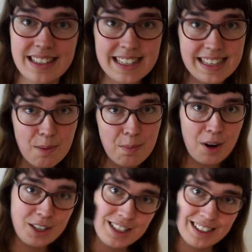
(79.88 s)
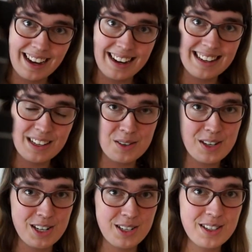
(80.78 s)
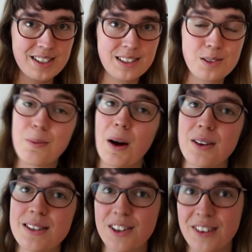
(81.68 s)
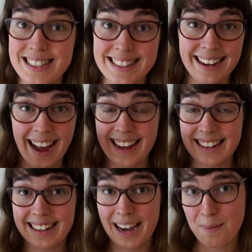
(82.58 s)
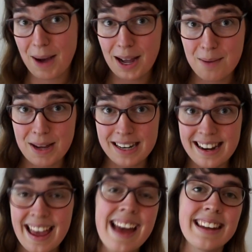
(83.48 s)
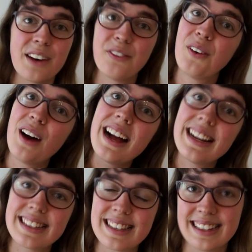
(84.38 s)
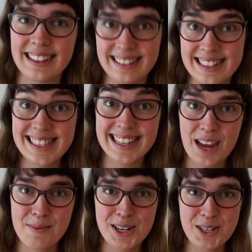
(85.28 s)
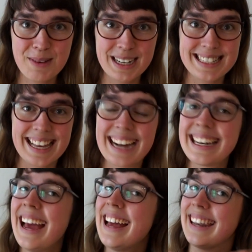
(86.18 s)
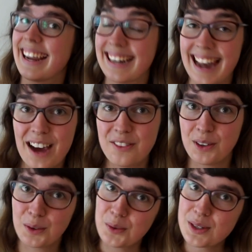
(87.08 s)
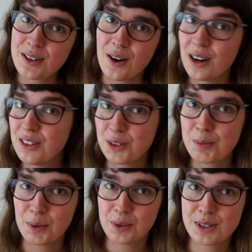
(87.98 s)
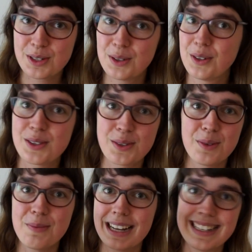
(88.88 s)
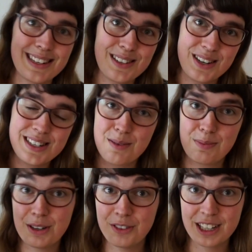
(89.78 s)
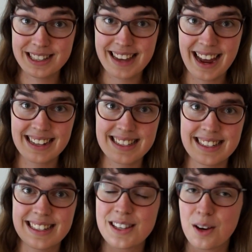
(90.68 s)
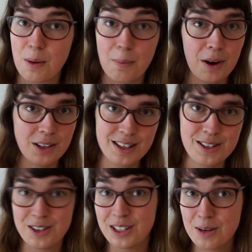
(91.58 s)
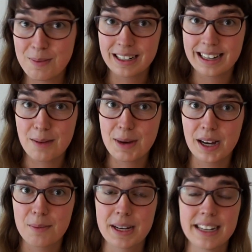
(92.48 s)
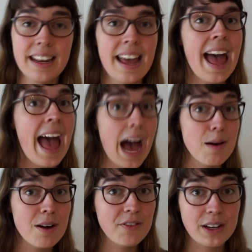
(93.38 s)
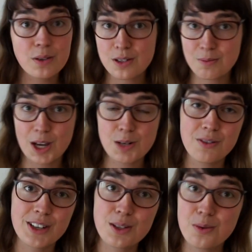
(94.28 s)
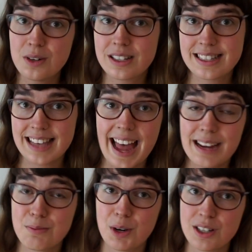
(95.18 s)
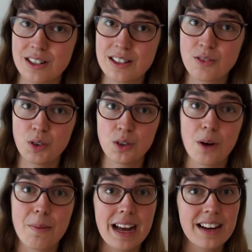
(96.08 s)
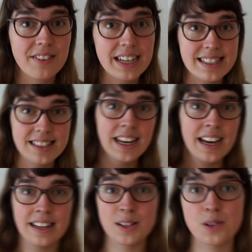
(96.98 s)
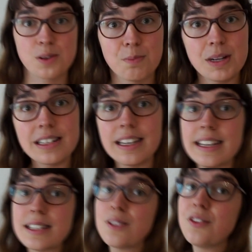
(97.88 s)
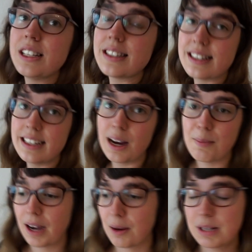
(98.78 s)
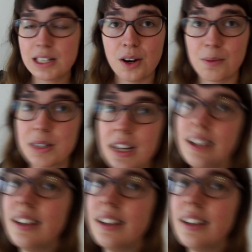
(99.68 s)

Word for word: dieser Pot kann dich unterstützen. Du brauchst quasi keinen Kameramann. Davor als äh, Disclaimer schon mal gesagt, na klar, für große Hollywood-Produktionen und so macht natürlich der Pivo jetzt keinen Sinn, sondern man braucht natürlich immer einen Kameramann. Aber wenn du zum Beispiel was Cooles zeigen möchtest, wo du normalerweise dann so aus dem Bild gehst und willst, dass die Kamera mitkommt,